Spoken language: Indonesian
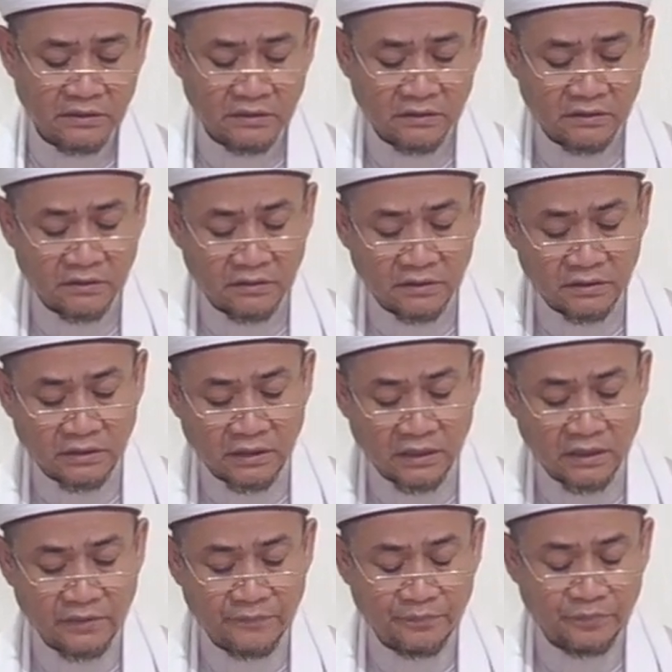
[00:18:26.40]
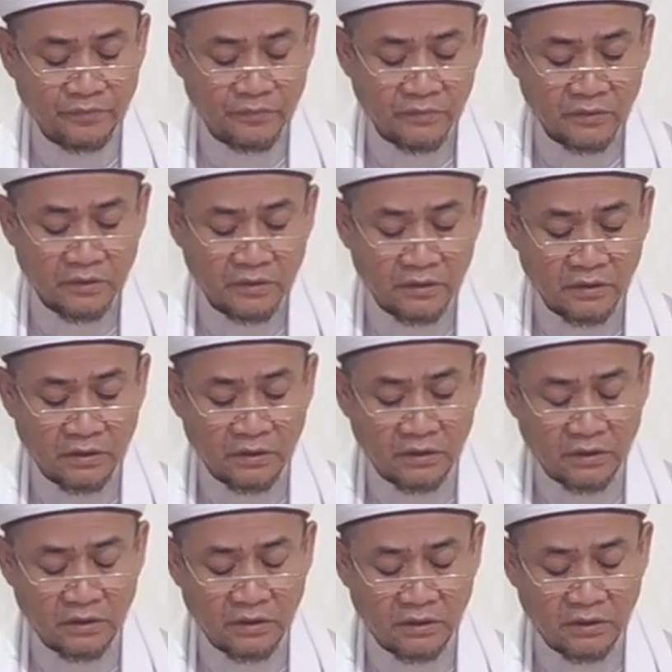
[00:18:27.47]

yang tidak dilihat dalam kegelapan.